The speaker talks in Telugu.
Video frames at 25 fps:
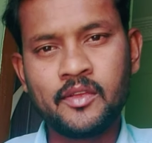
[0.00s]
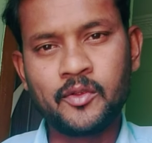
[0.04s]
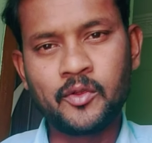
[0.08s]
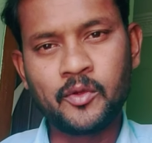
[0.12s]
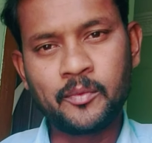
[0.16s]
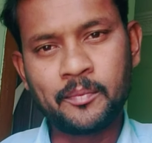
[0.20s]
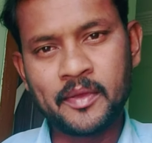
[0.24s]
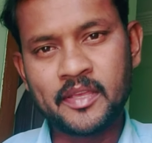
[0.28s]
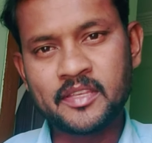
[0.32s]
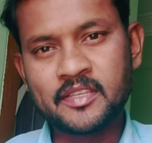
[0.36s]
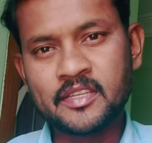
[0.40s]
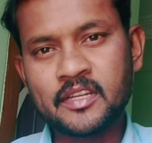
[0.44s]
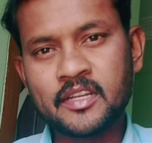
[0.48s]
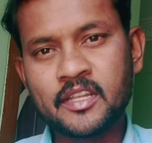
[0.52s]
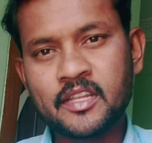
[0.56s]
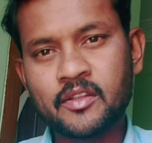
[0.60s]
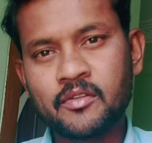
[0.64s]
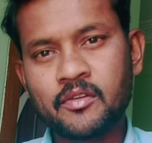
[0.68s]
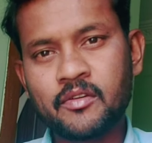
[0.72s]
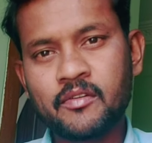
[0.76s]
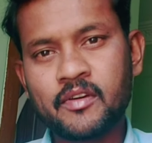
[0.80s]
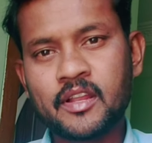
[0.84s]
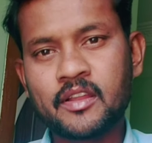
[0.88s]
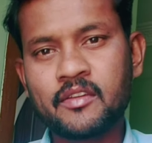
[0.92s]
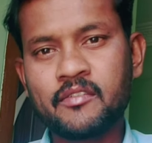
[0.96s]
యూపీఎస్సి
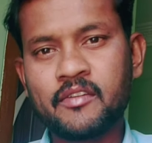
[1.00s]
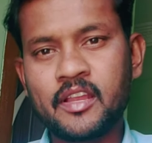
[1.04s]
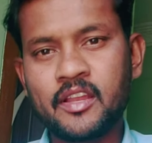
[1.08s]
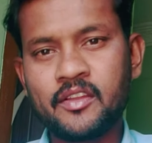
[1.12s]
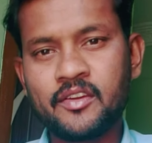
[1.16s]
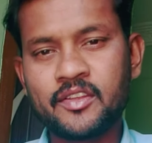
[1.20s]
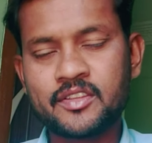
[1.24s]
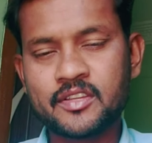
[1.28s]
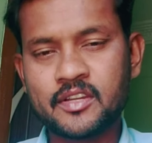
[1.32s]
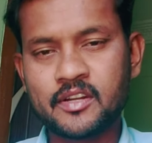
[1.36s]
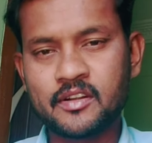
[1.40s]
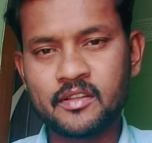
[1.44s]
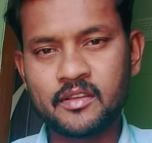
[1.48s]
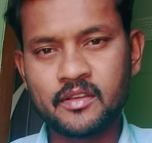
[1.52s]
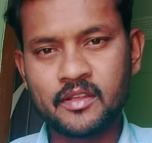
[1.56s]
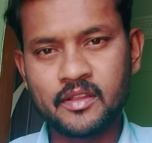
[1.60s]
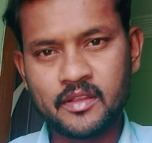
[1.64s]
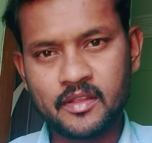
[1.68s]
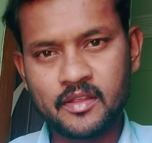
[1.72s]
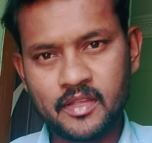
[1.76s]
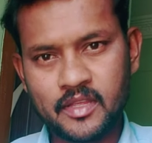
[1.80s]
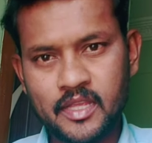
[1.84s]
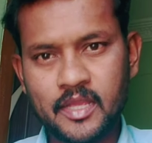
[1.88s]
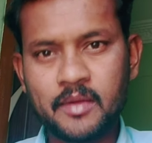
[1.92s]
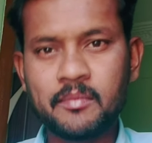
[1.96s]
ఇంటర్వ్యూ వరకు వెళ్ళి వచ్చాడు
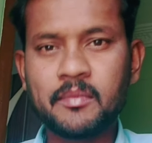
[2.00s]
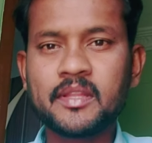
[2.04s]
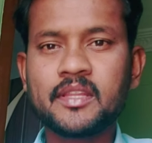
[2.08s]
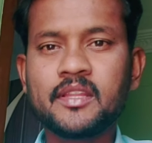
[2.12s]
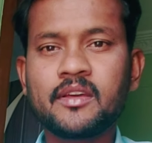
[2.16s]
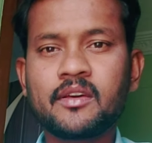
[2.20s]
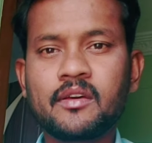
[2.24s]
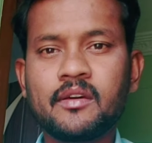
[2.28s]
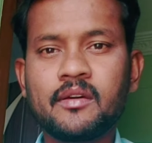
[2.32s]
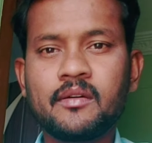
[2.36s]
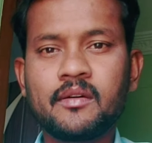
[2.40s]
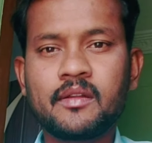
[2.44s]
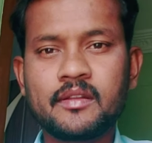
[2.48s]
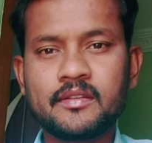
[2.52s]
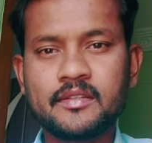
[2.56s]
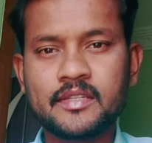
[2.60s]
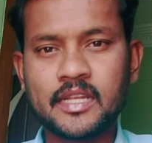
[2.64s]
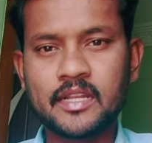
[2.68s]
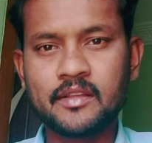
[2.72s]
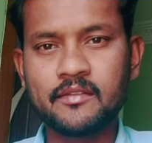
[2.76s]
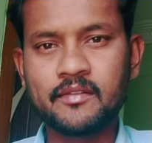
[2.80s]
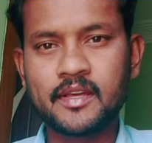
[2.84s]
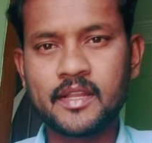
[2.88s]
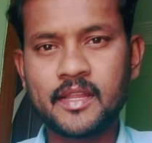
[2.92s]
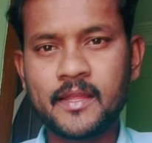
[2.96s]
ఈ మధ్య
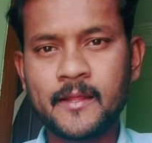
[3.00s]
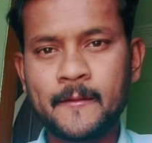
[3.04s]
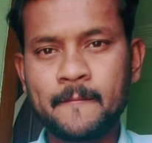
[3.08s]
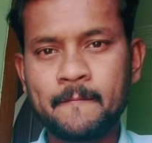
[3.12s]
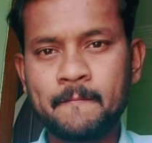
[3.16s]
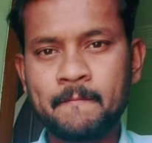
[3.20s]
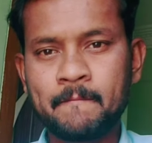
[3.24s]
జనవరి